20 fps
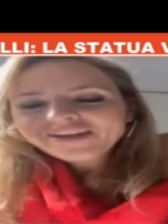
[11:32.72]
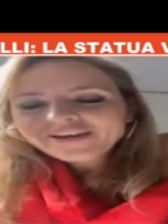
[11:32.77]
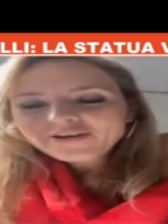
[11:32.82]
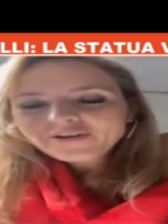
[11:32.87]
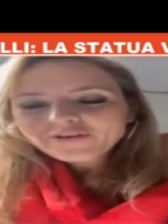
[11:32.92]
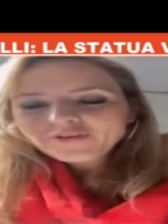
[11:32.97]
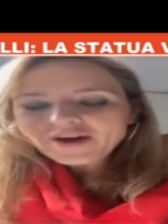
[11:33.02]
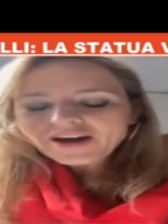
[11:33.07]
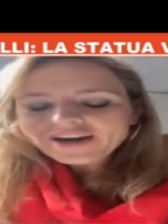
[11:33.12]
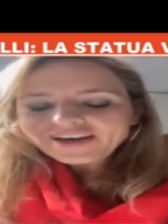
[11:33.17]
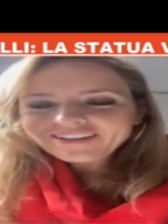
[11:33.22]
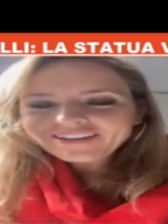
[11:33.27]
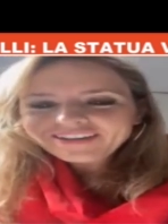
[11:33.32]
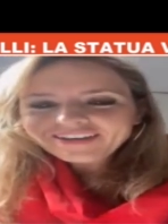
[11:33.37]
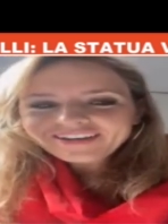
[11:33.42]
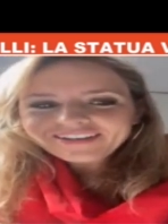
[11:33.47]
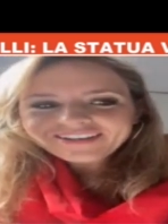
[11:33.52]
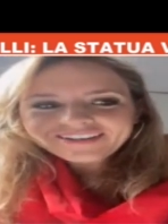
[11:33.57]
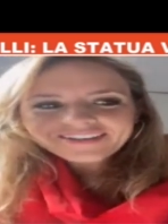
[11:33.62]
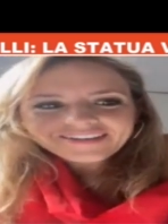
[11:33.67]

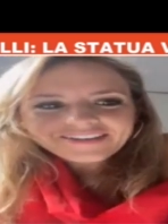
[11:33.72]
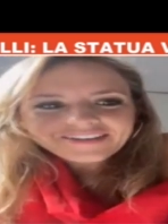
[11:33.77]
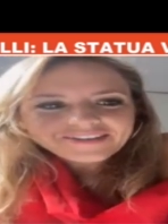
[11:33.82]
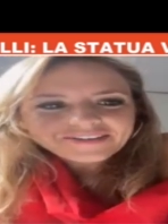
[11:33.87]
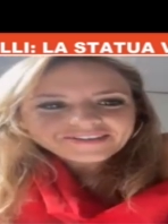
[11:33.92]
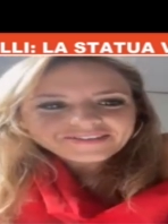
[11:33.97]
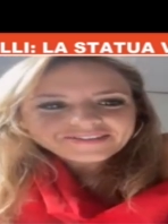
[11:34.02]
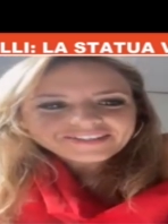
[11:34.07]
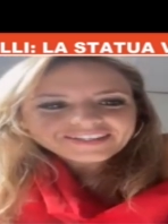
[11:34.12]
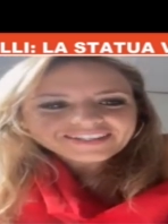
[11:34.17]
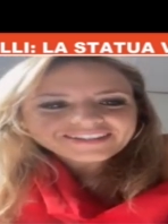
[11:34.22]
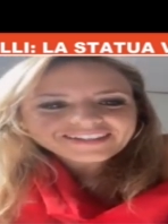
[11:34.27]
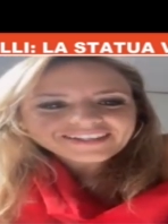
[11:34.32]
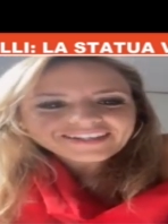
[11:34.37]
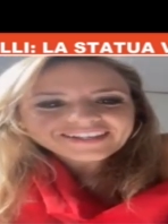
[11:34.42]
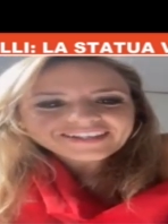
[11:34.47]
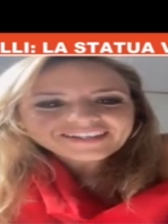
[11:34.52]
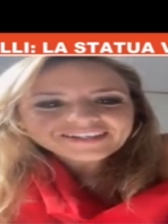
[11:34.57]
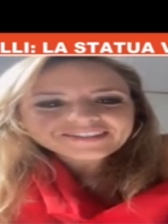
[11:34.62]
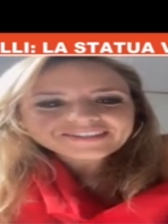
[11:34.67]
Guarda eh,
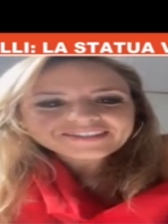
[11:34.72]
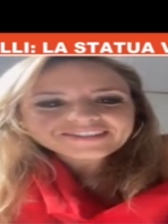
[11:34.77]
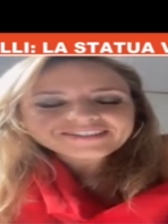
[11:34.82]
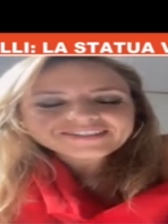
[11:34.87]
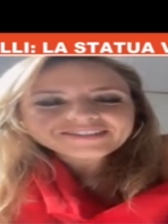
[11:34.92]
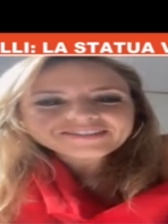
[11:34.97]
Caterina,